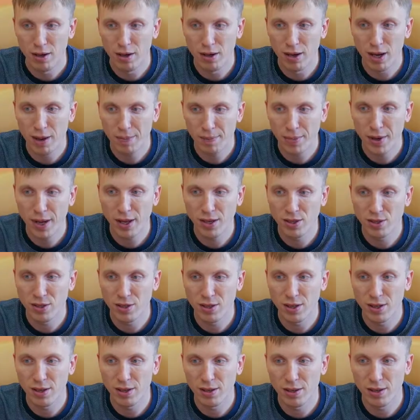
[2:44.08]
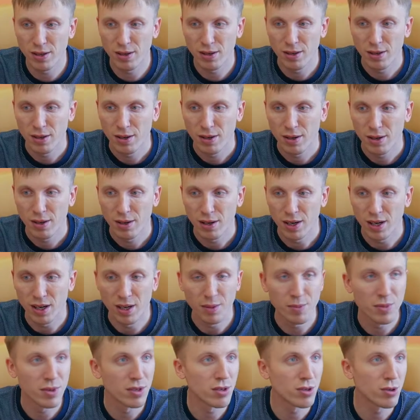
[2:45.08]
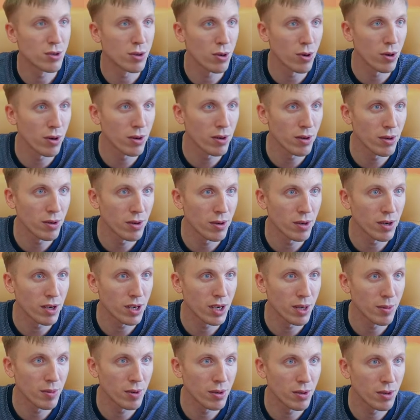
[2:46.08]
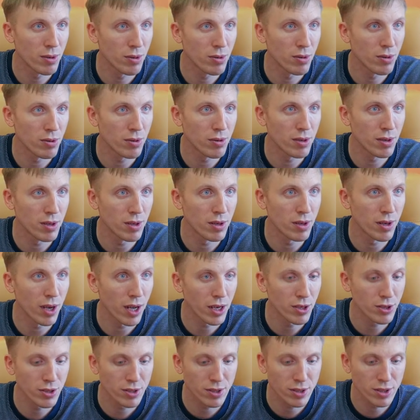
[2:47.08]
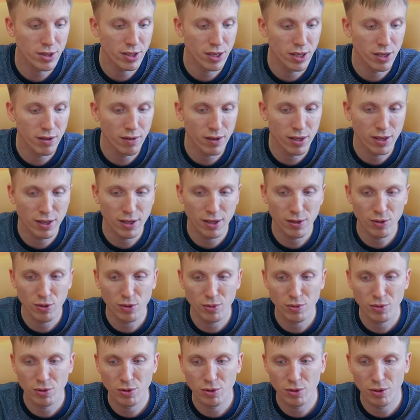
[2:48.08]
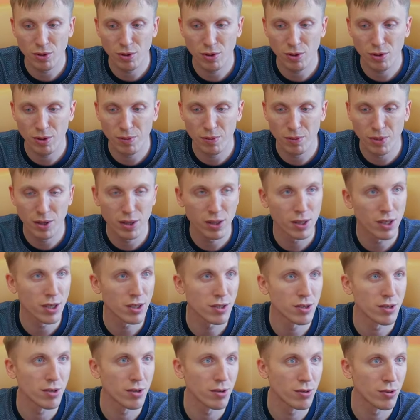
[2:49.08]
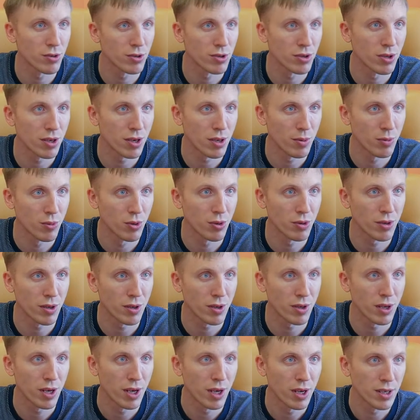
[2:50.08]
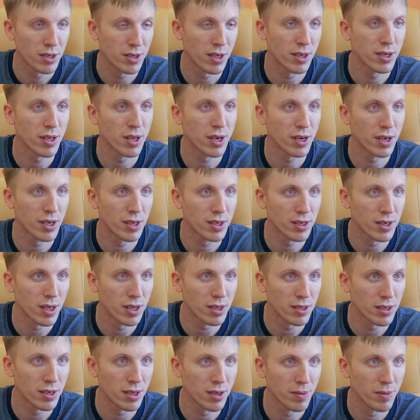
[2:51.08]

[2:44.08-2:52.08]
опять же, и Минстрой рекомендует, и Ачинск говорит о том, что было сложно работать с этой организацией.